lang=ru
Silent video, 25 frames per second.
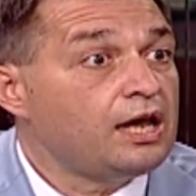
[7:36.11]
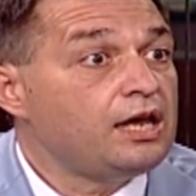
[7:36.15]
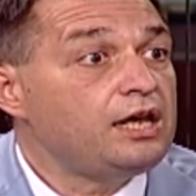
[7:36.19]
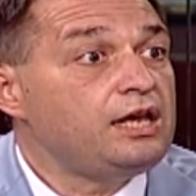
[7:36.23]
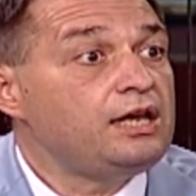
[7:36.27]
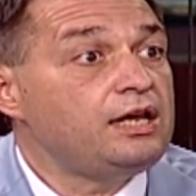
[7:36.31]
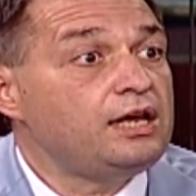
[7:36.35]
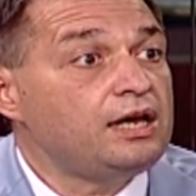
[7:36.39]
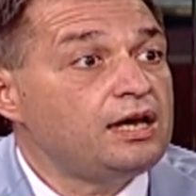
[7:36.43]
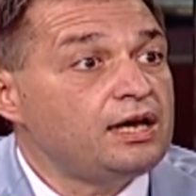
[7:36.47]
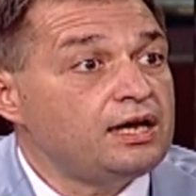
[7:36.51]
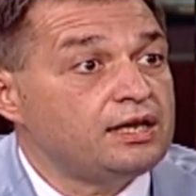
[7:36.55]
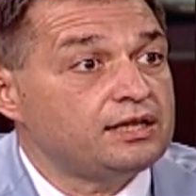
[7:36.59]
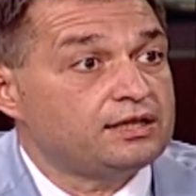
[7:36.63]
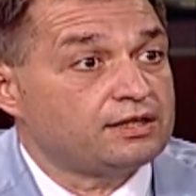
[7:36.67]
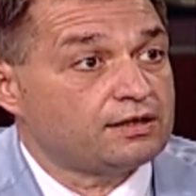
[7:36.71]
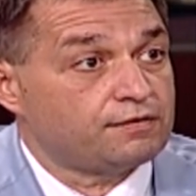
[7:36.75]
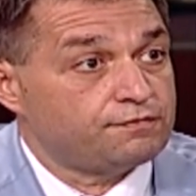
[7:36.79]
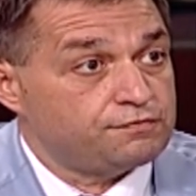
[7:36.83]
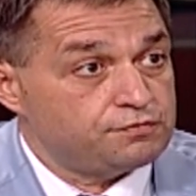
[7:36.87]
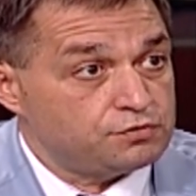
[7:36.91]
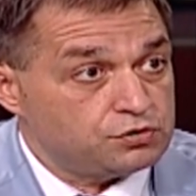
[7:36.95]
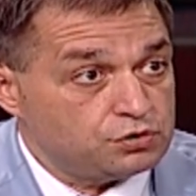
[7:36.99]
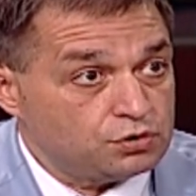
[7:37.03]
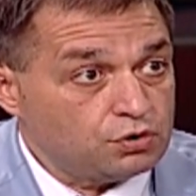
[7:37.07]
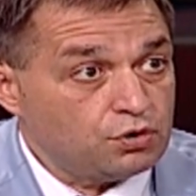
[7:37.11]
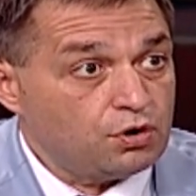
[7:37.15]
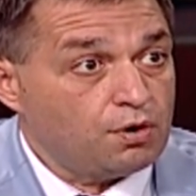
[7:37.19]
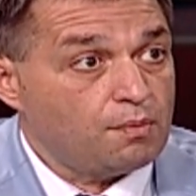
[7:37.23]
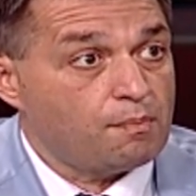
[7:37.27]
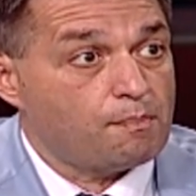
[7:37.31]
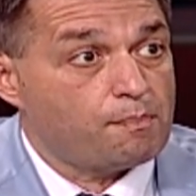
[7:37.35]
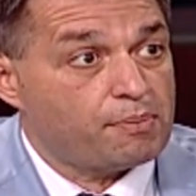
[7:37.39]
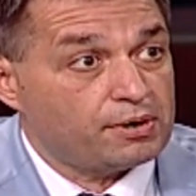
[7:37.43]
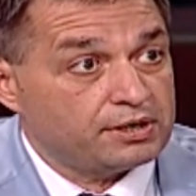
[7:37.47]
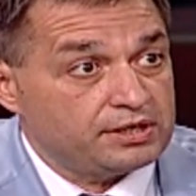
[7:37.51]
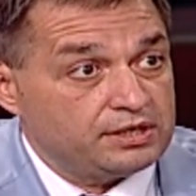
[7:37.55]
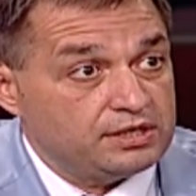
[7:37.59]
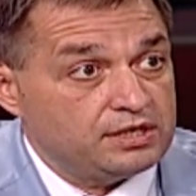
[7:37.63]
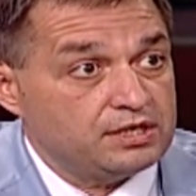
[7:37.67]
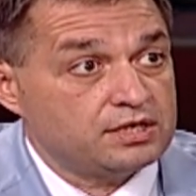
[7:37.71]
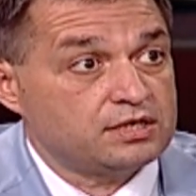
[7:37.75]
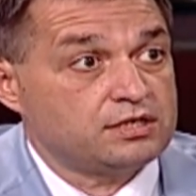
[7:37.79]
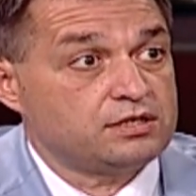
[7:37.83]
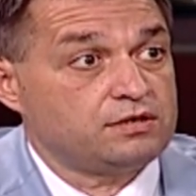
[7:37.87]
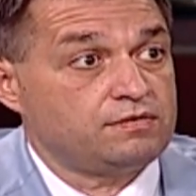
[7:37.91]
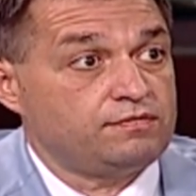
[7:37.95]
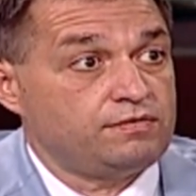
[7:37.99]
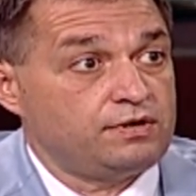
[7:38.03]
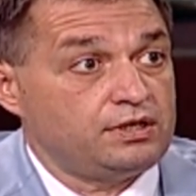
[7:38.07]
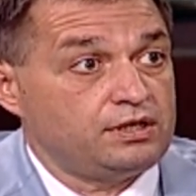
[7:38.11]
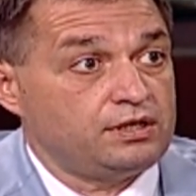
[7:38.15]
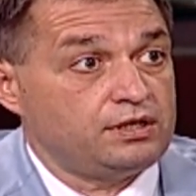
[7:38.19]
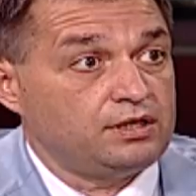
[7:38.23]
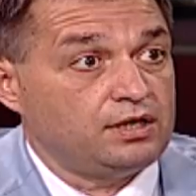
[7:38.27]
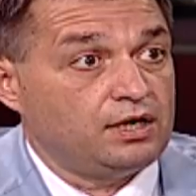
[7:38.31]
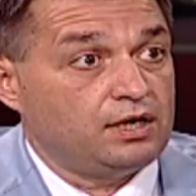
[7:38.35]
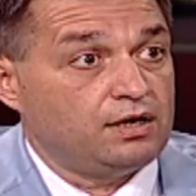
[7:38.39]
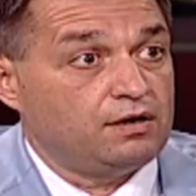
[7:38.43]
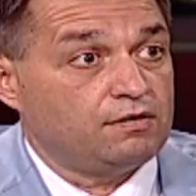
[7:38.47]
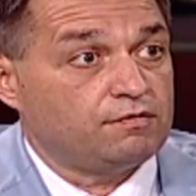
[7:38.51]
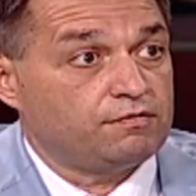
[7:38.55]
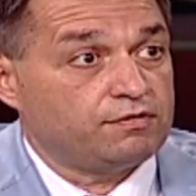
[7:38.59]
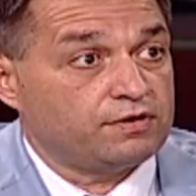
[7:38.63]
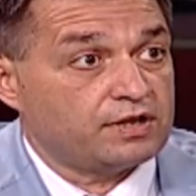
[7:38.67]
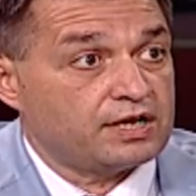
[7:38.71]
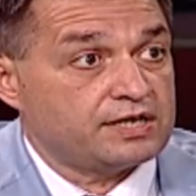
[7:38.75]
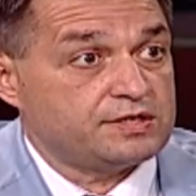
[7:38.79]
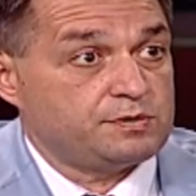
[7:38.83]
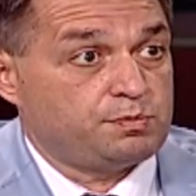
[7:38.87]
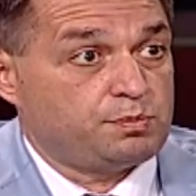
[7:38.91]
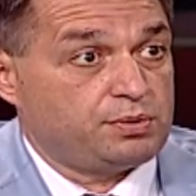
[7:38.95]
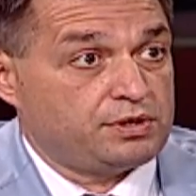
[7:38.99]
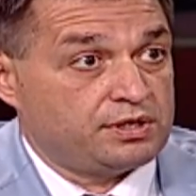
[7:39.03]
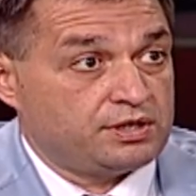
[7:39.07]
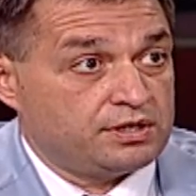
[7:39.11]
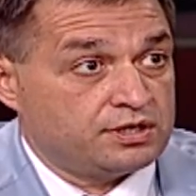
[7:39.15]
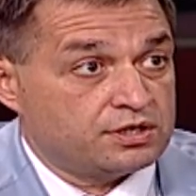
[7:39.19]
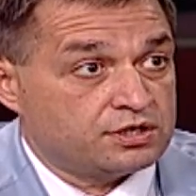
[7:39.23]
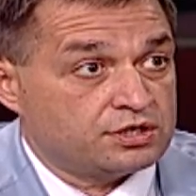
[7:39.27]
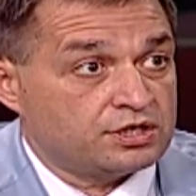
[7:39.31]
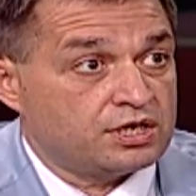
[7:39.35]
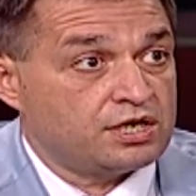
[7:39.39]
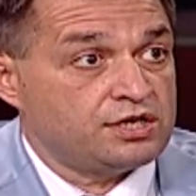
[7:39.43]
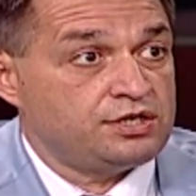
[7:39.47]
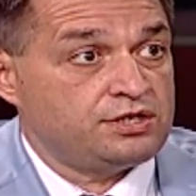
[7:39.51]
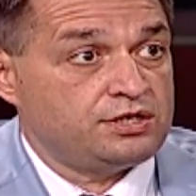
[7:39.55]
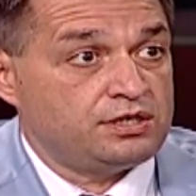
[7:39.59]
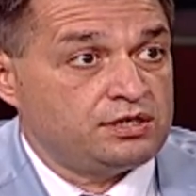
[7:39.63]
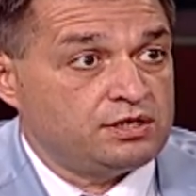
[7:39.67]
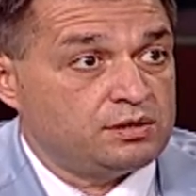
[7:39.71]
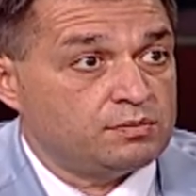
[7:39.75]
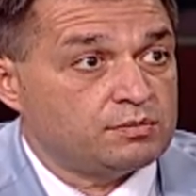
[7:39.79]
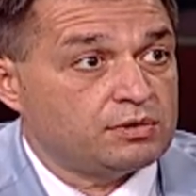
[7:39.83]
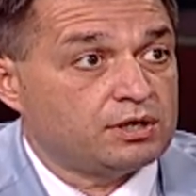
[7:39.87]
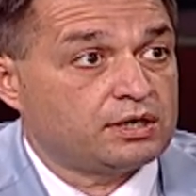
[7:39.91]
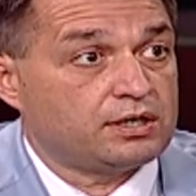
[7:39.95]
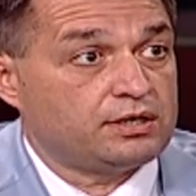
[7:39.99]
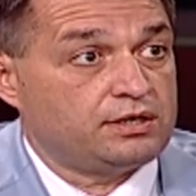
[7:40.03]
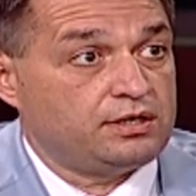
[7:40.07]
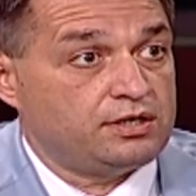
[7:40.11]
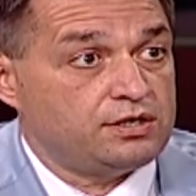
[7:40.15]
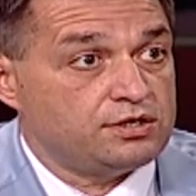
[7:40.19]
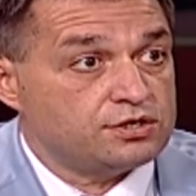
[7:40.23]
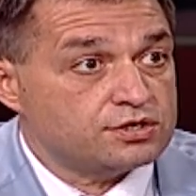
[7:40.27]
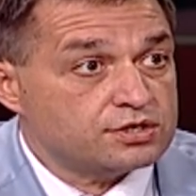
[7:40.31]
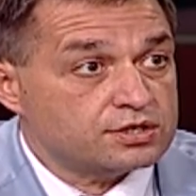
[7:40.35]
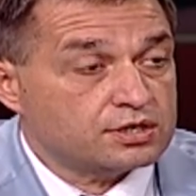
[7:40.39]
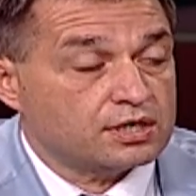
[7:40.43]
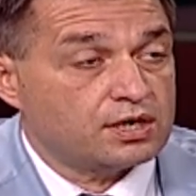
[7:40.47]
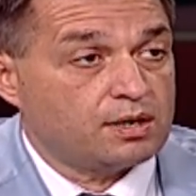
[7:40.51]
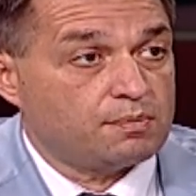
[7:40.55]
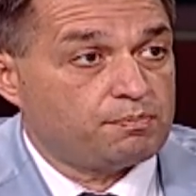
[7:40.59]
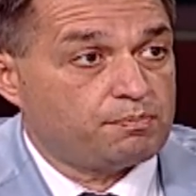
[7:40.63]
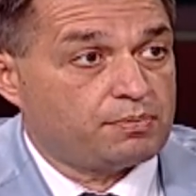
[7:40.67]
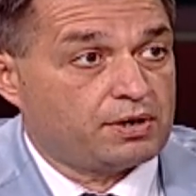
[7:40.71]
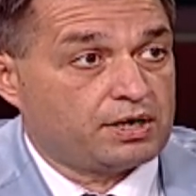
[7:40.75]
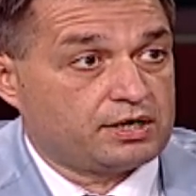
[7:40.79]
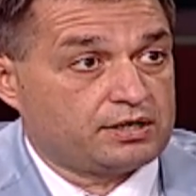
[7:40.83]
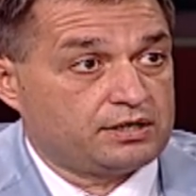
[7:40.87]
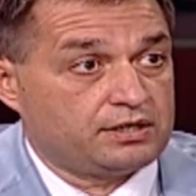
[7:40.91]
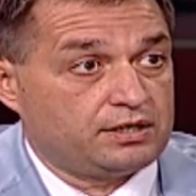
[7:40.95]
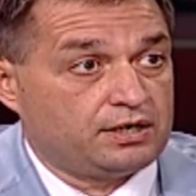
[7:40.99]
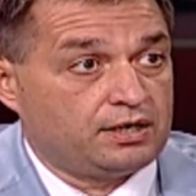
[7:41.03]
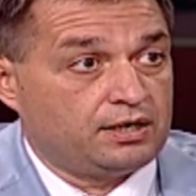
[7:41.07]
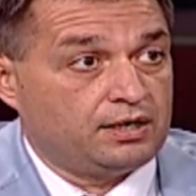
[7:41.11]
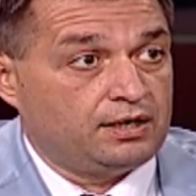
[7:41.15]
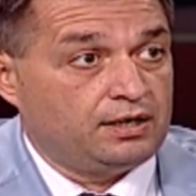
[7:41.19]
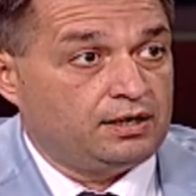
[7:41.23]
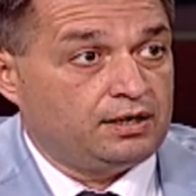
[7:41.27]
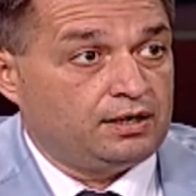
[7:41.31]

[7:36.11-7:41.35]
И это все поддерживает власть придержащая демократическая партия.